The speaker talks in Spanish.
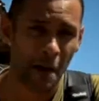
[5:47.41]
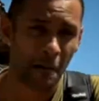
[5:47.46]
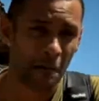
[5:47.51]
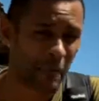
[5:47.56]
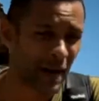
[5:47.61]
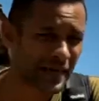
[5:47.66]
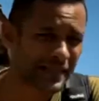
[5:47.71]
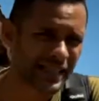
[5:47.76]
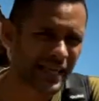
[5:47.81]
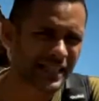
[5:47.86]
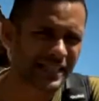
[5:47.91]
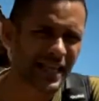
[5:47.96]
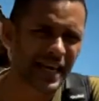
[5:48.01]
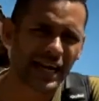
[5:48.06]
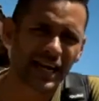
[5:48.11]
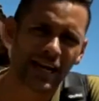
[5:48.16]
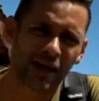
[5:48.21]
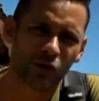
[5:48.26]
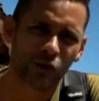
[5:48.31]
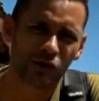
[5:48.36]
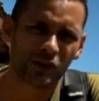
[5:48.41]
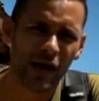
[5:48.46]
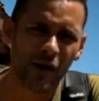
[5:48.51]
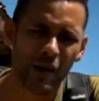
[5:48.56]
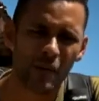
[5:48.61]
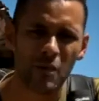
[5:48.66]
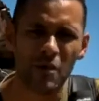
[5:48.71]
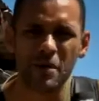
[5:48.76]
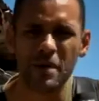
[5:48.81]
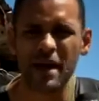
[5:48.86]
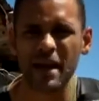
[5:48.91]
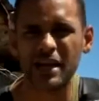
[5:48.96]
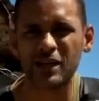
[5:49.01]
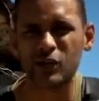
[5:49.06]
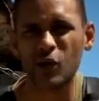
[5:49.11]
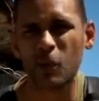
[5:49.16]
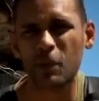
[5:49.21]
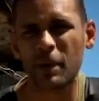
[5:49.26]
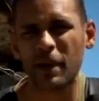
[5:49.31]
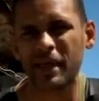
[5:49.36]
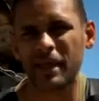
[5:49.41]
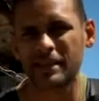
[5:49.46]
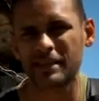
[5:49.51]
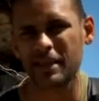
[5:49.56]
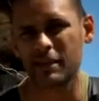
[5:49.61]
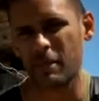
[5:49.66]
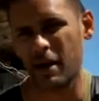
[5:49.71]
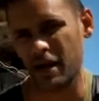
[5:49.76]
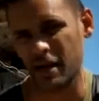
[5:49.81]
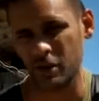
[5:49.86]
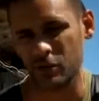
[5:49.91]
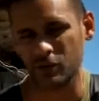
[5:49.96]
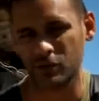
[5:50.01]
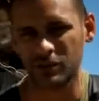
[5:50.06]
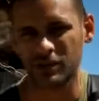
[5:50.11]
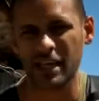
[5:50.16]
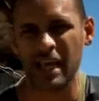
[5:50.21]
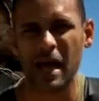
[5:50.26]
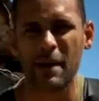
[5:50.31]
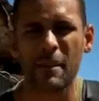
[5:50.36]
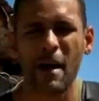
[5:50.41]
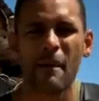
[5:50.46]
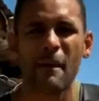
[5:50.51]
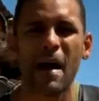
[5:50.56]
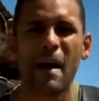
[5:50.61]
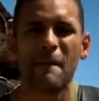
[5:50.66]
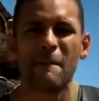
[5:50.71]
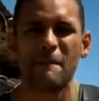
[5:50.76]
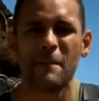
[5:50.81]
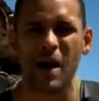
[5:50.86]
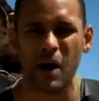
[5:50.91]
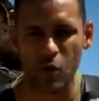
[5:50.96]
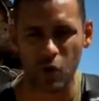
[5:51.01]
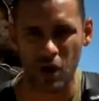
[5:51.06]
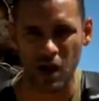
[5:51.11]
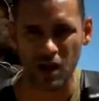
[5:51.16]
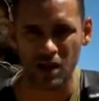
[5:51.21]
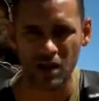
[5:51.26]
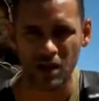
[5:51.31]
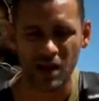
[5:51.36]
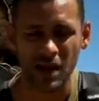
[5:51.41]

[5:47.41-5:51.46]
Baltasar recordaba muy bien el nombre de este marino, se llamaba Maura,